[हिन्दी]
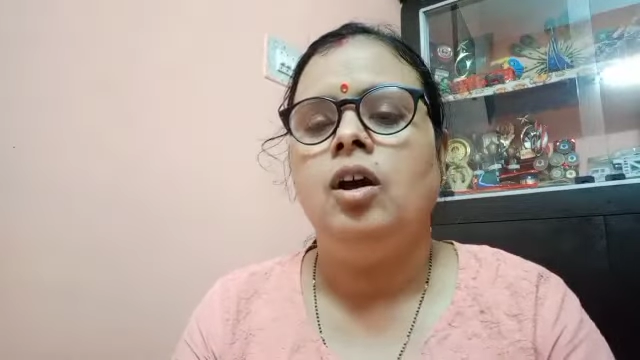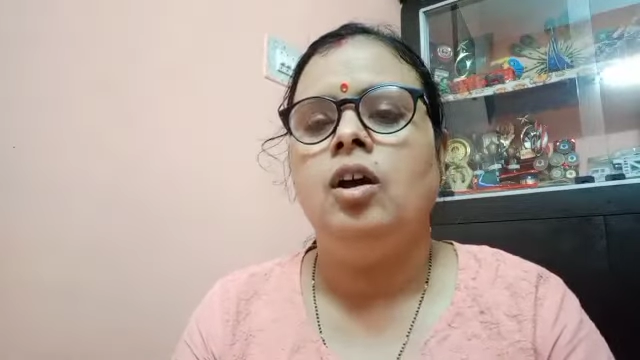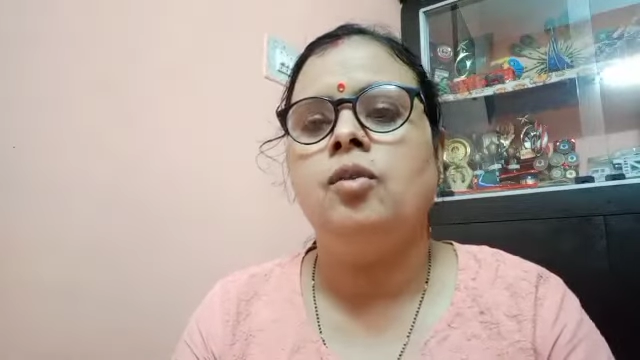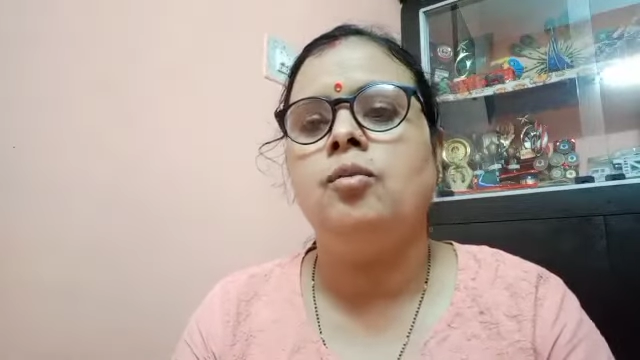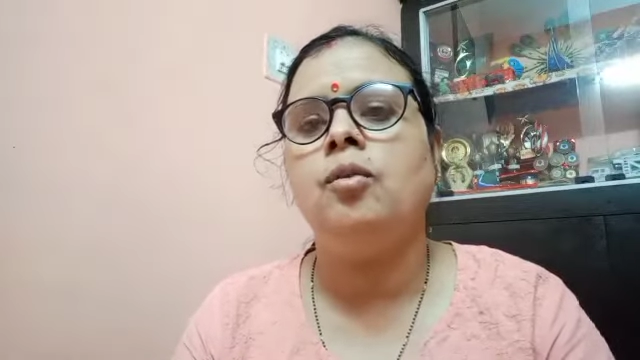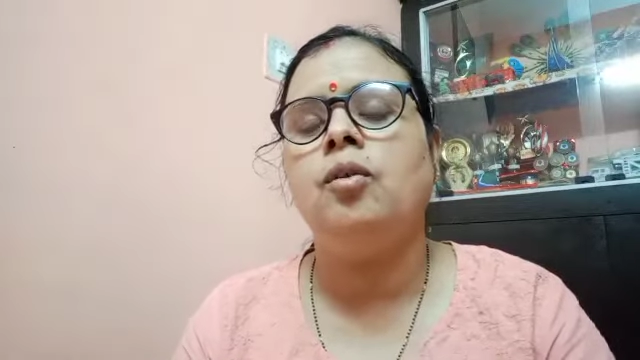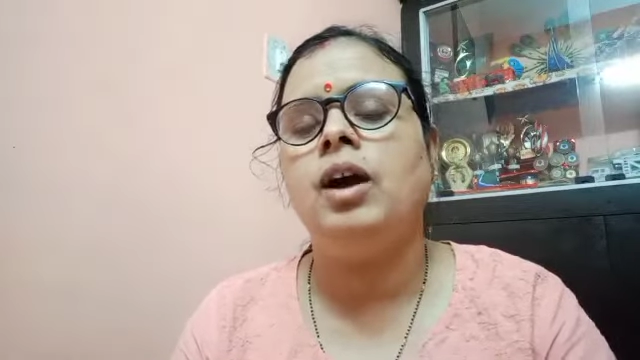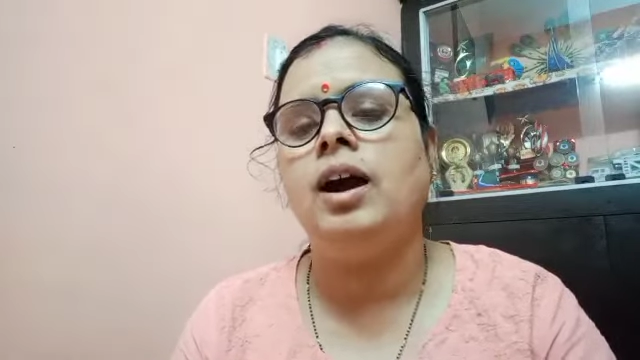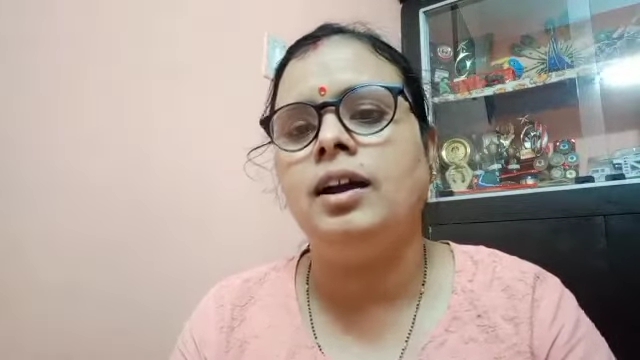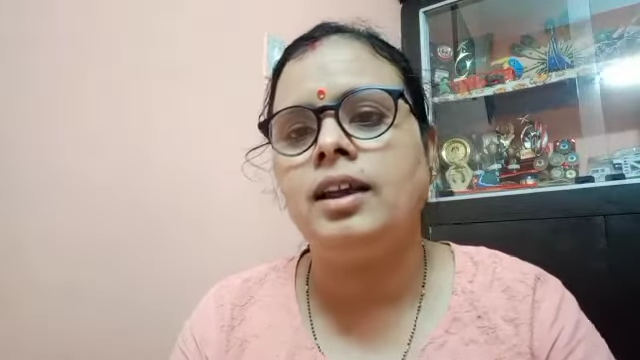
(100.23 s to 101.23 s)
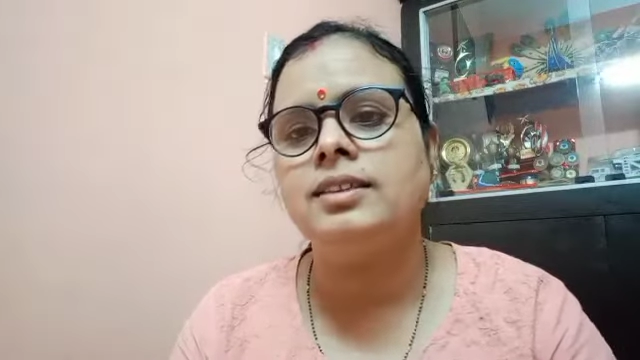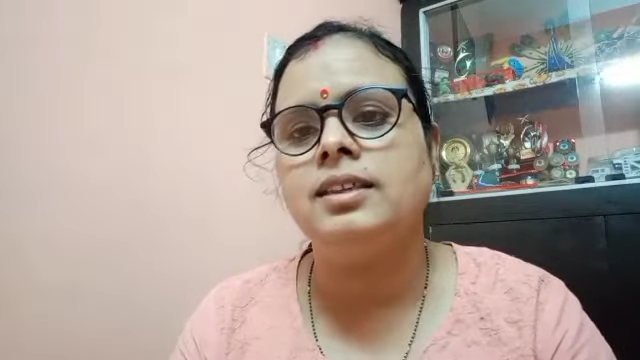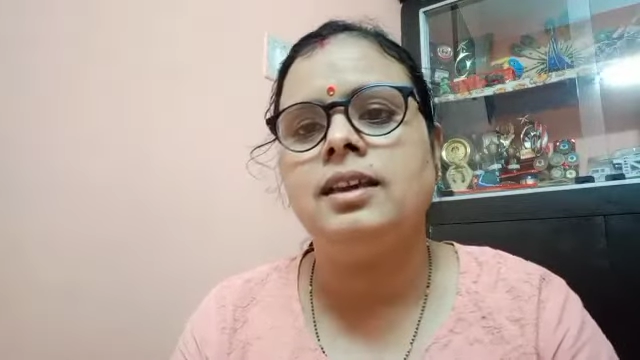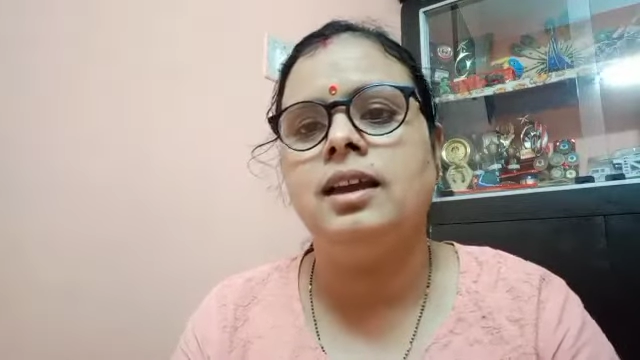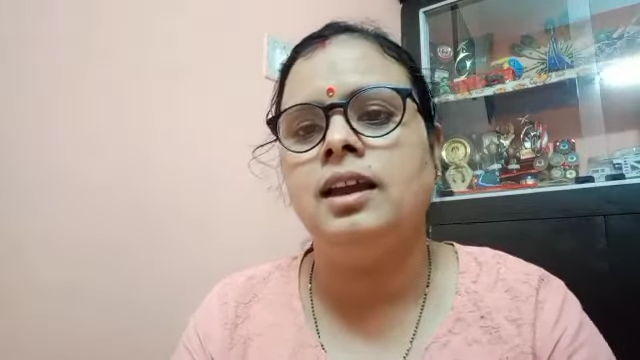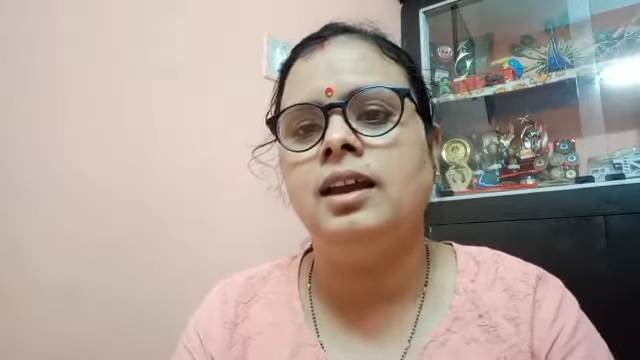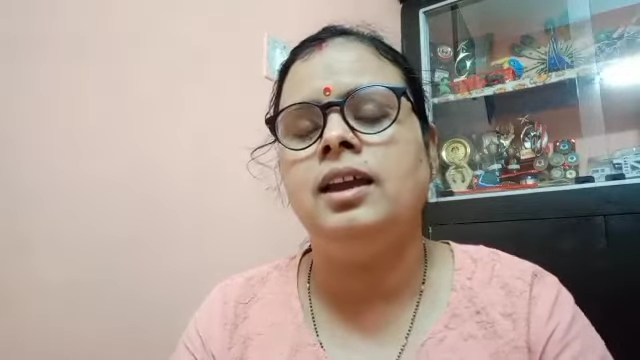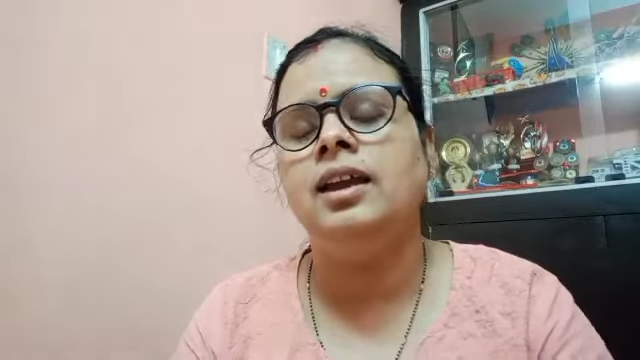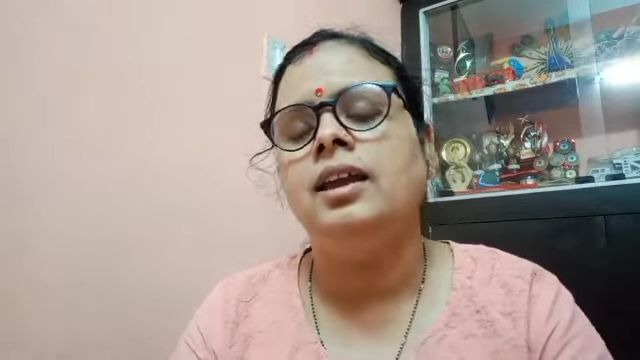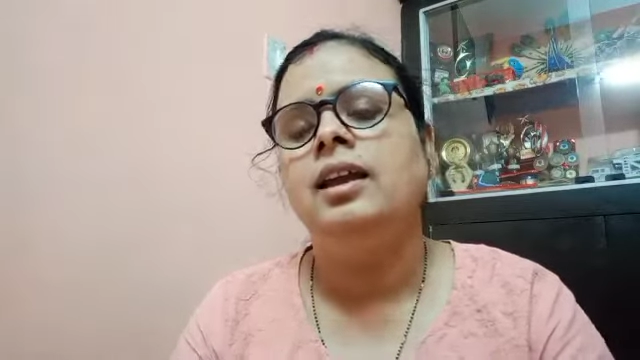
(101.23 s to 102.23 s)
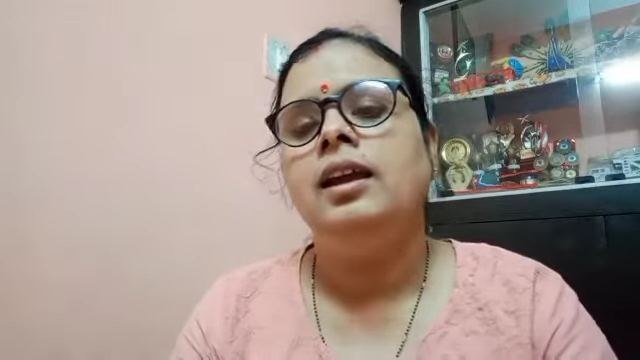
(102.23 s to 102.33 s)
और वो आगे से ए,